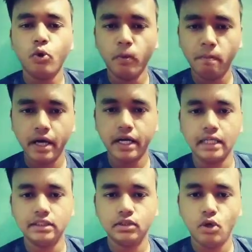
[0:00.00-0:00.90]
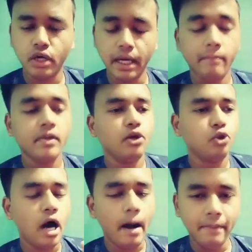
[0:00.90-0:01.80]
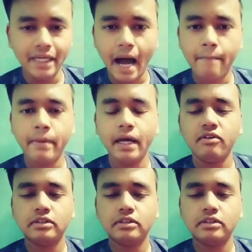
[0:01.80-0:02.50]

ऊपर का ओके तो अब यहाँ पे